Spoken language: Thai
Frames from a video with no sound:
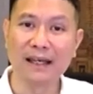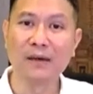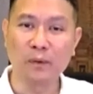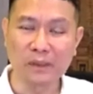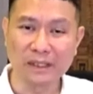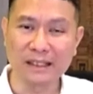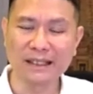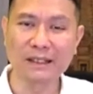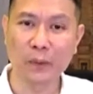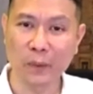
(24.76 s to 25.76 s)
คุณ
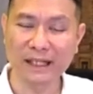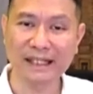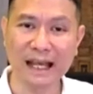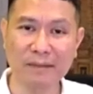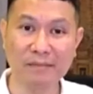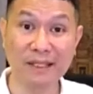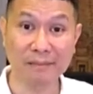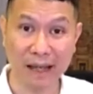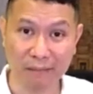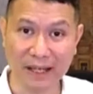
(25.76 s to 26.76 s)
ควรจะมี
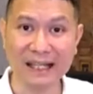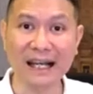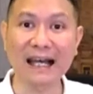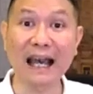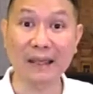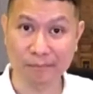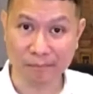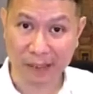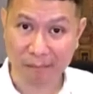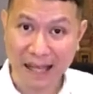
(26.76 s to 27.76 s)
ภาวะทางกาย
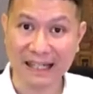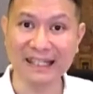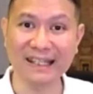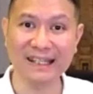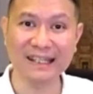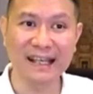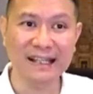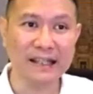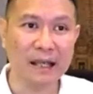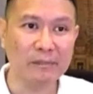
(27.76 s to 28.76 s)
ประมาณนี้
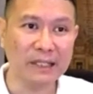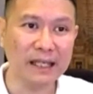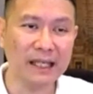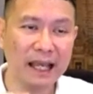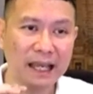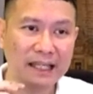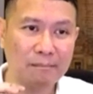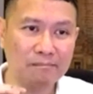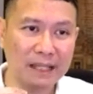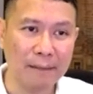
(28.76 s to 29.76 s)
แต่ไม่ใช่ให้
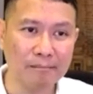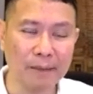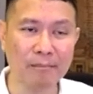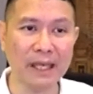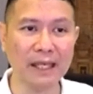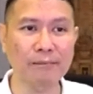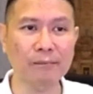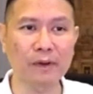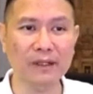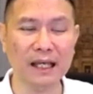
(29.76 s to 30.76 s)
ทำตามเป๊ะๆ
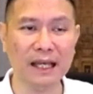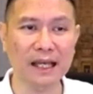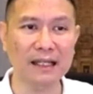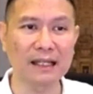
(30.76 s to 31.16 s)
เพราะถ้า